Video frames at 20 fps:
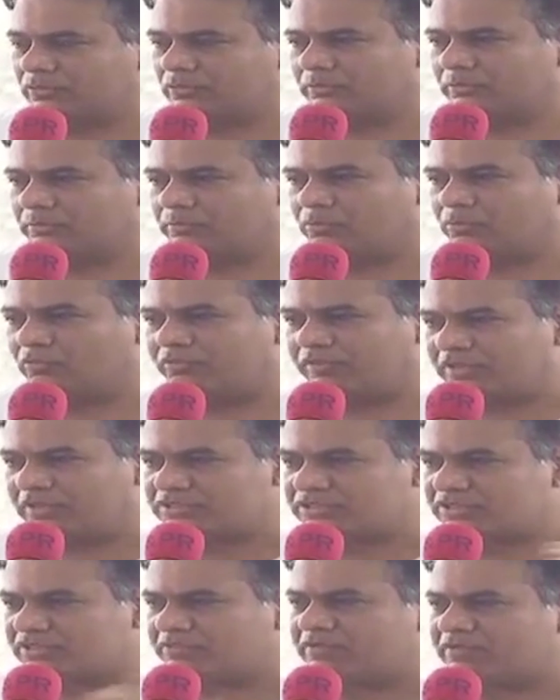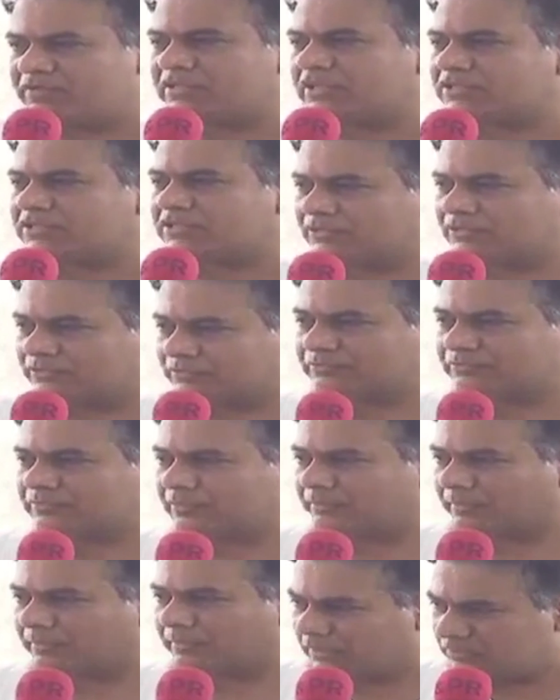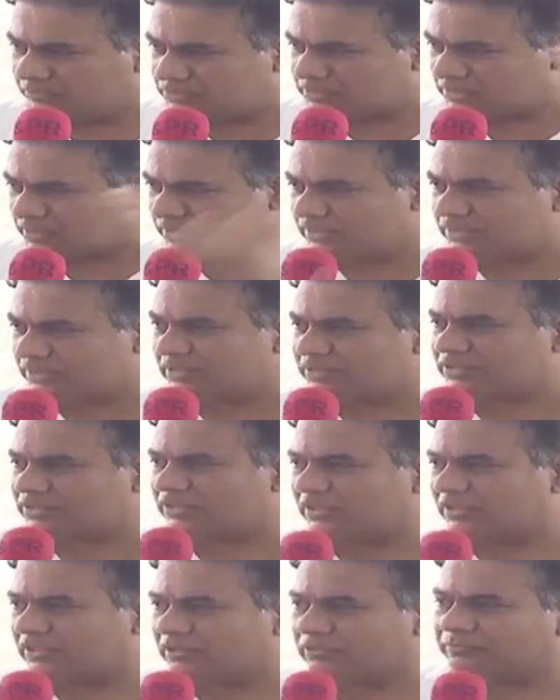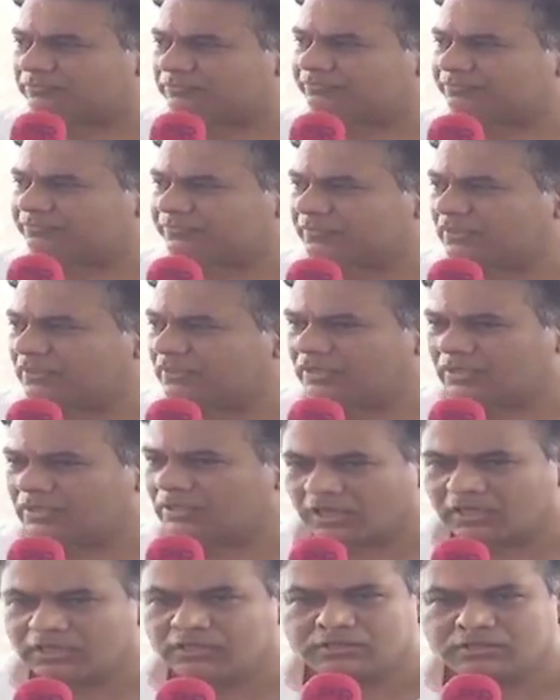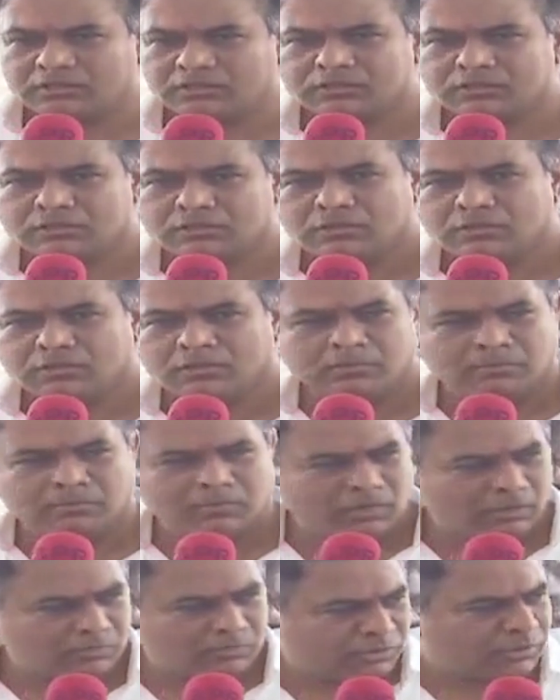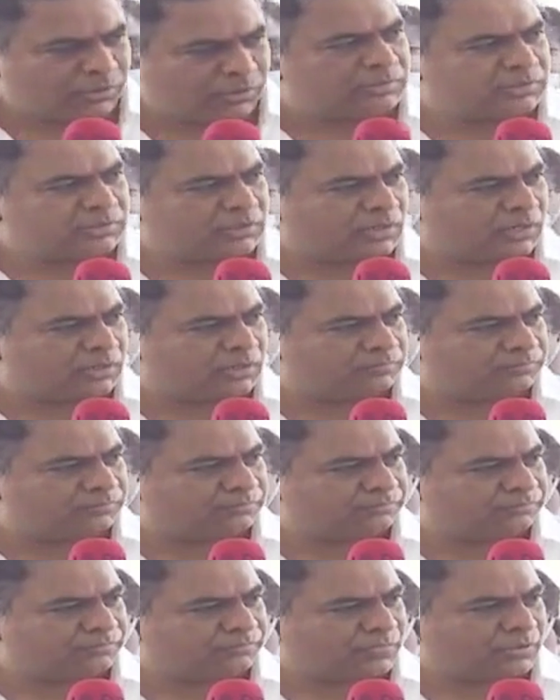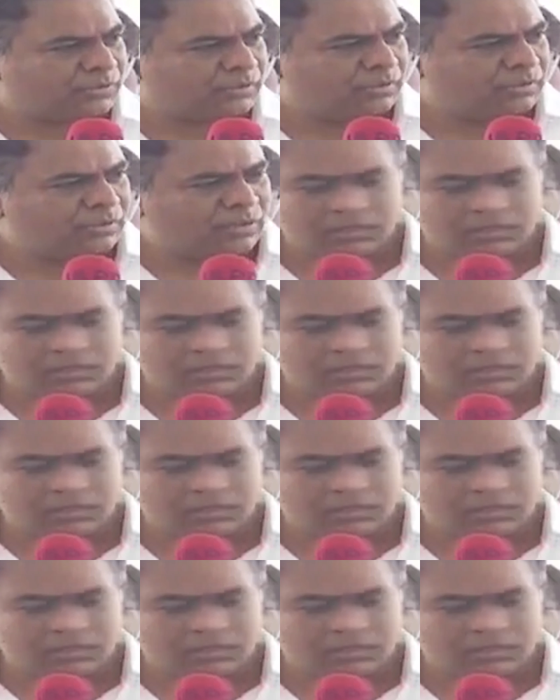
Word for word: భువి నుంచి దివికి తెచ్చిండు పైనుంచి కిందికి తెచ్చిండు నీళ్లు కానీ మన ముఖ్యమంత్రి గారు అదే